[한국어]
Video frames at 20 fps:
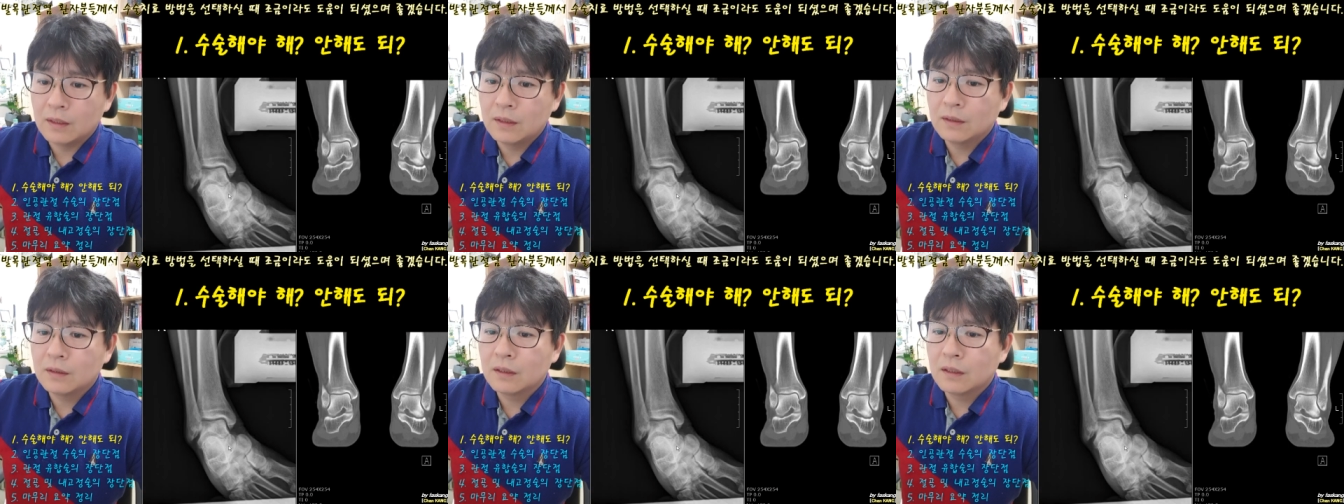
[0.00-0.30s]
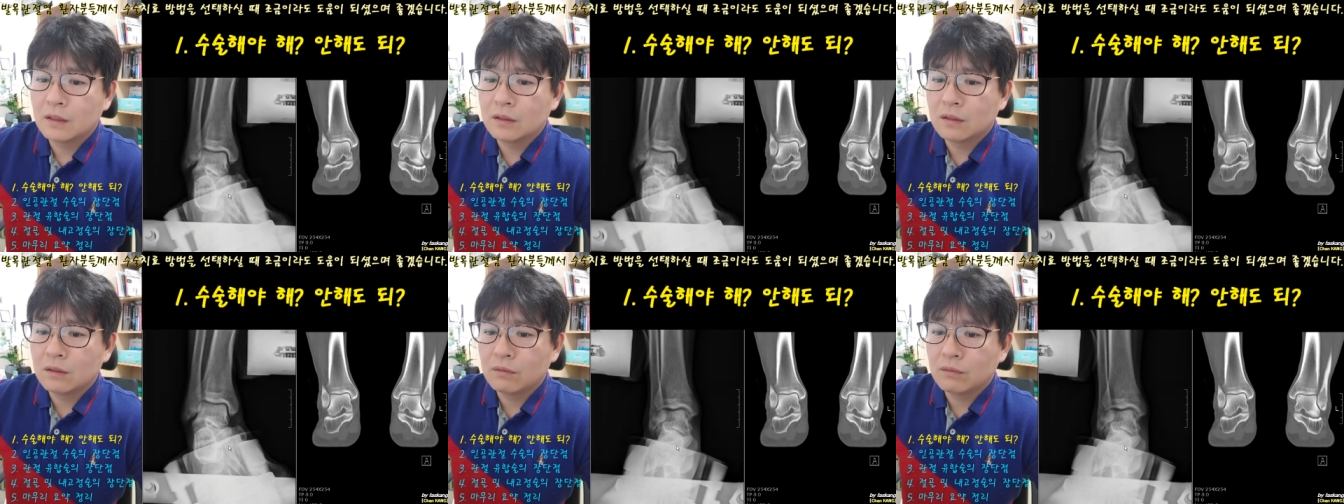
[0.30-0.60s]

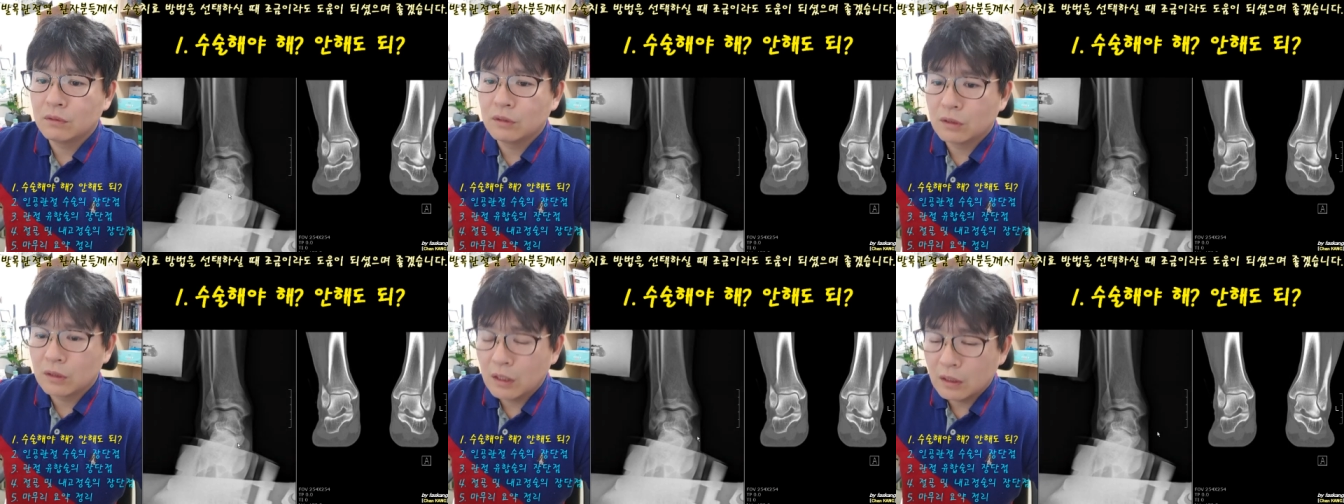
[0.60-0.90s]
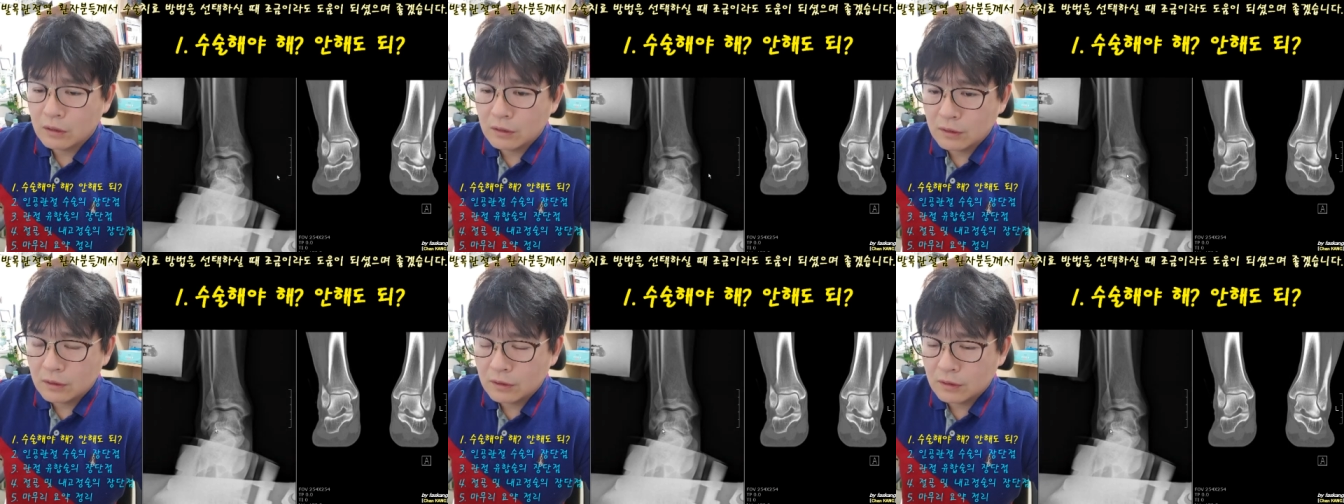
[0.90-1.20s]
이렇게 해서
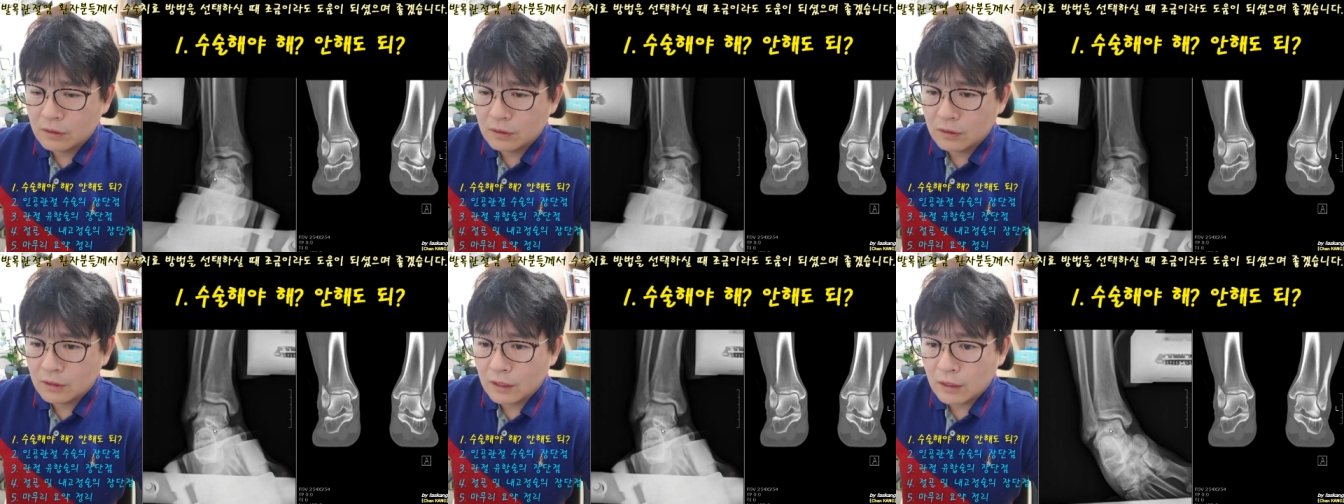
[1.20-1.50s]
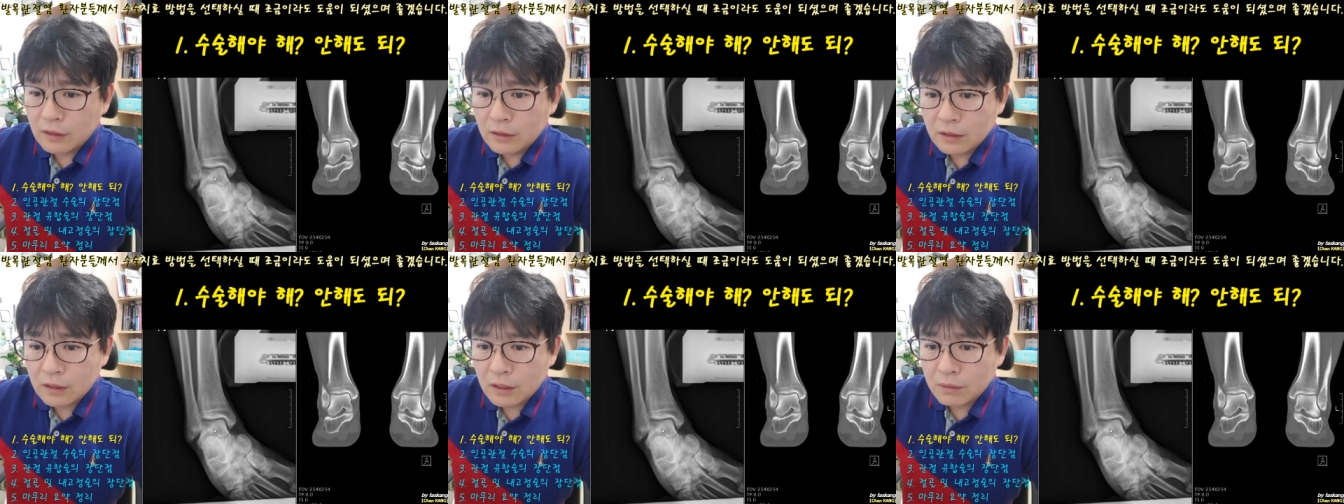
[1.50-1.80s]
테스트를
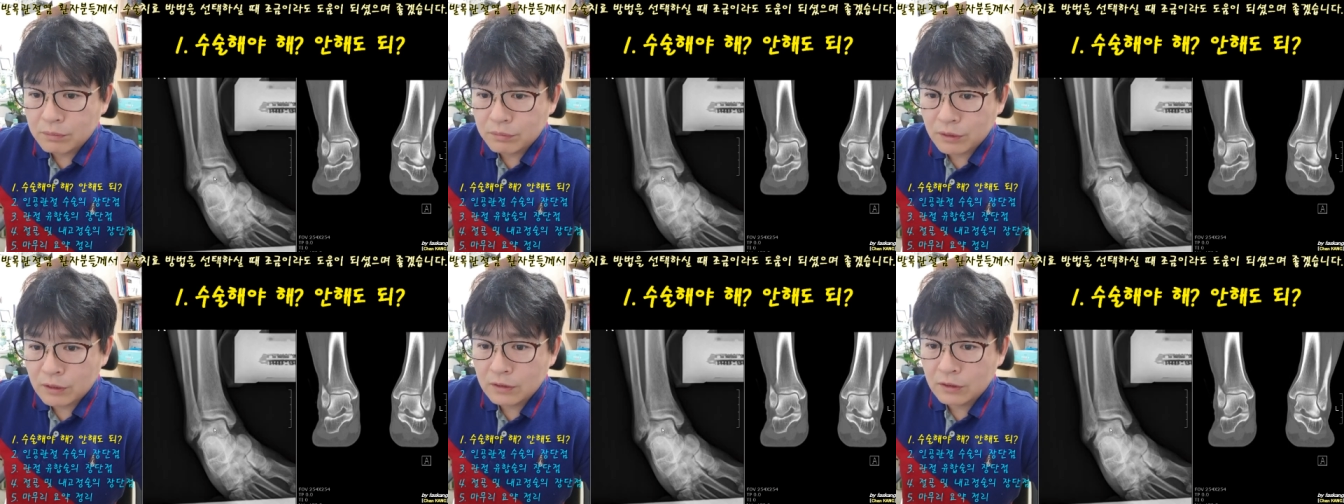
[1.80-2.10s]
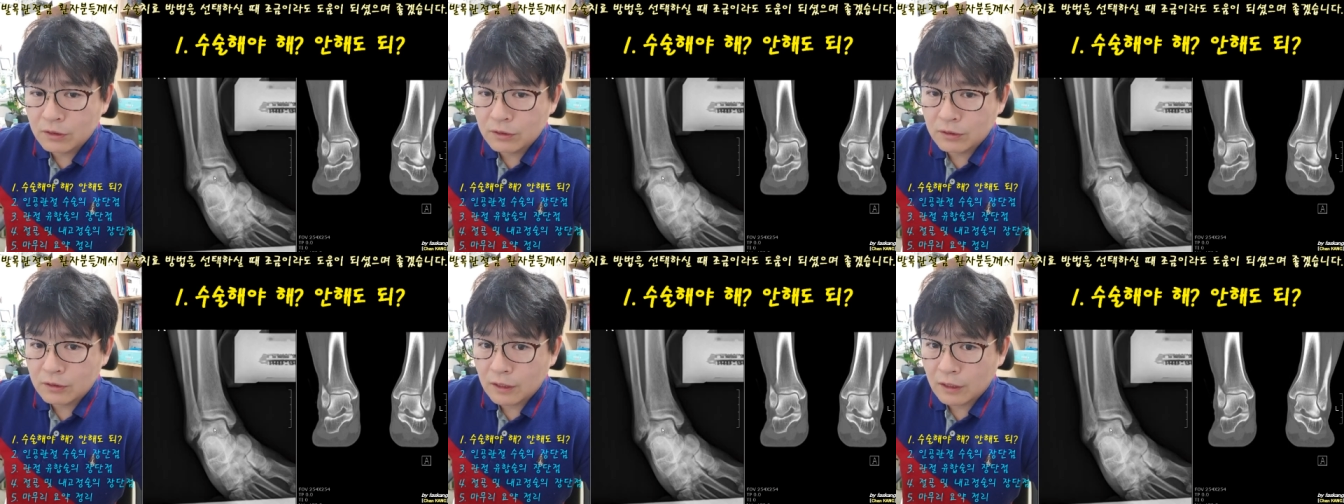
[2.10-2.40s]
했는데
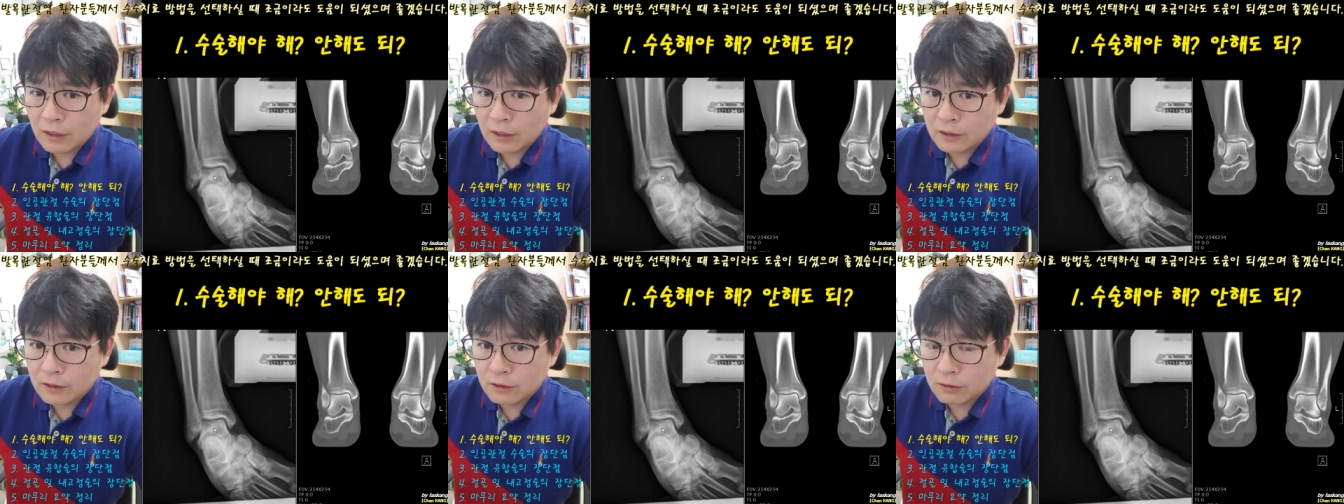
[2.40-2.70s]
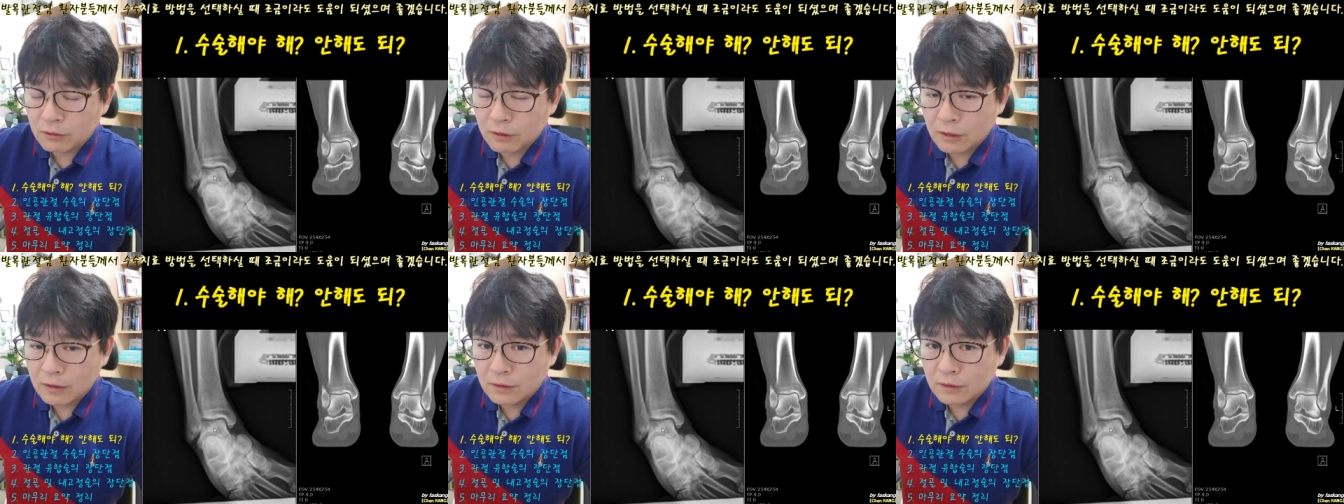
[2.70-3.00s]
불안정성
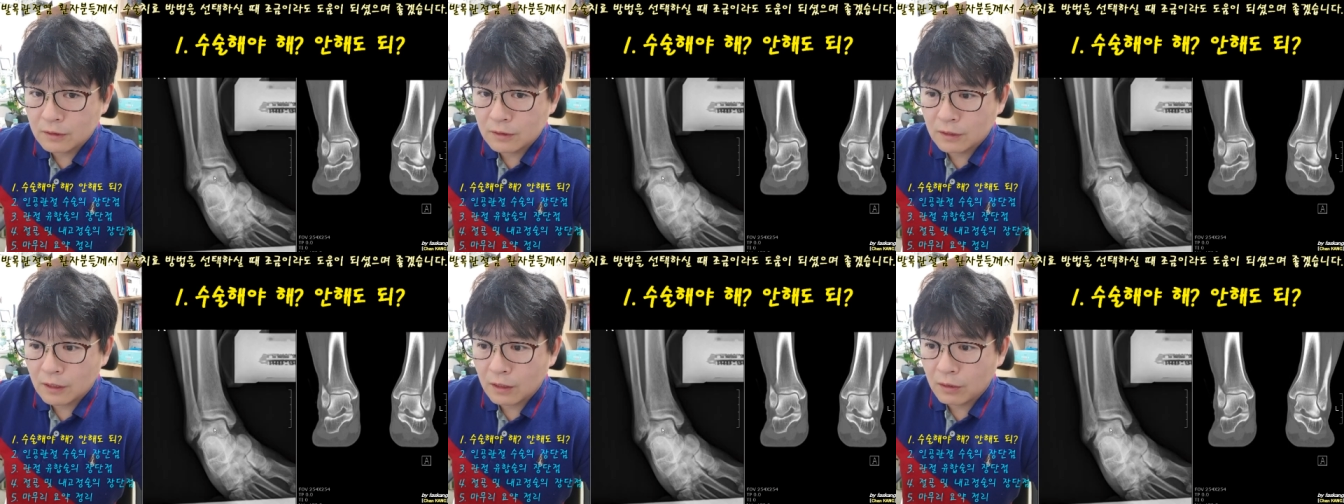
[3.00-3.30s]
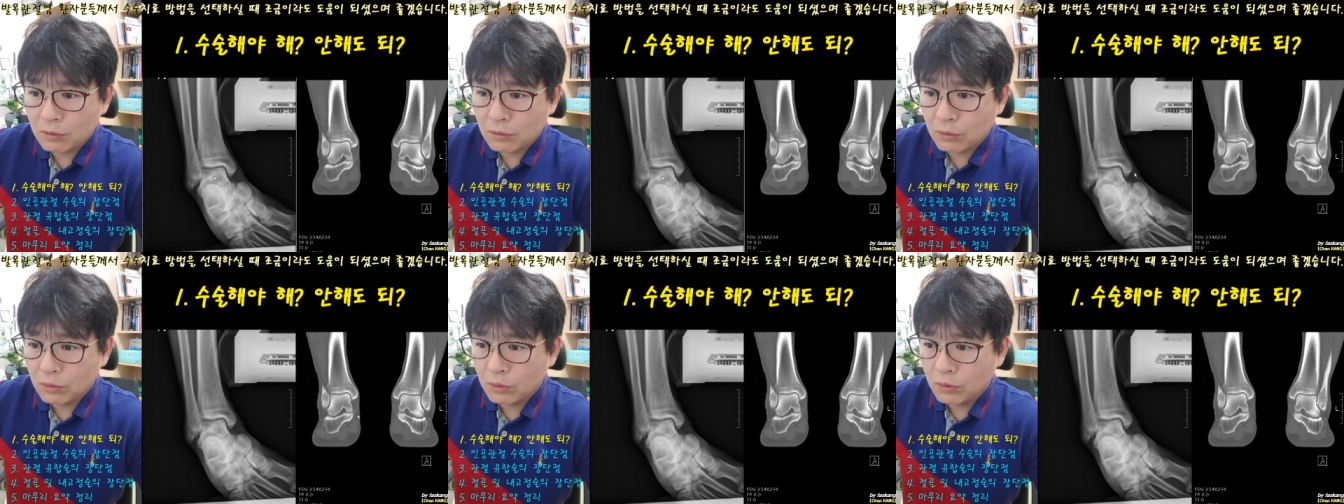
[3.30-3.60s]
단아직도 테스트를
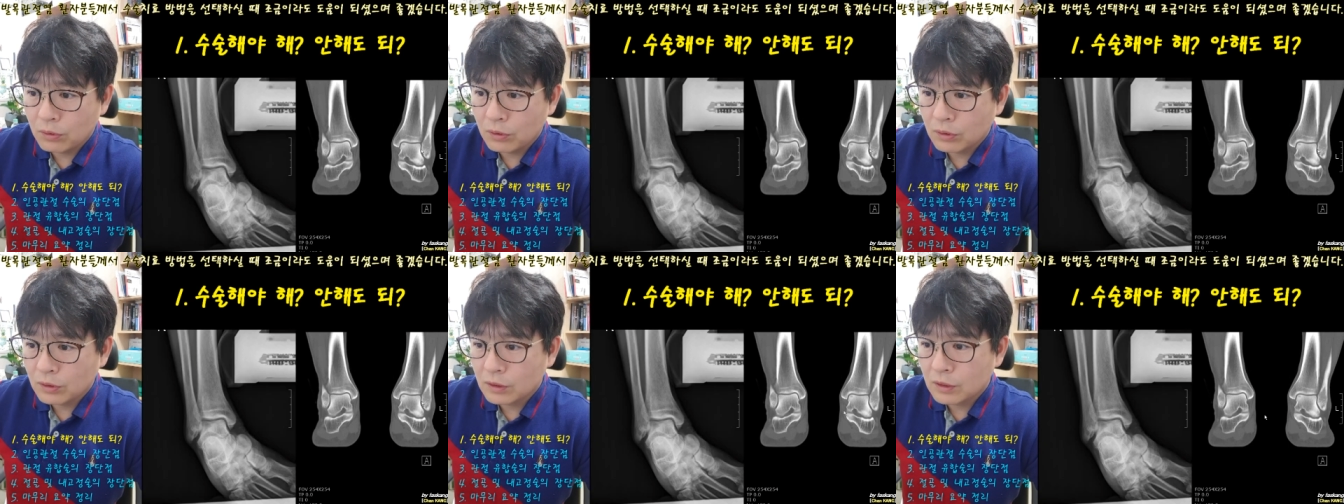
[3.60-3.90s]
하고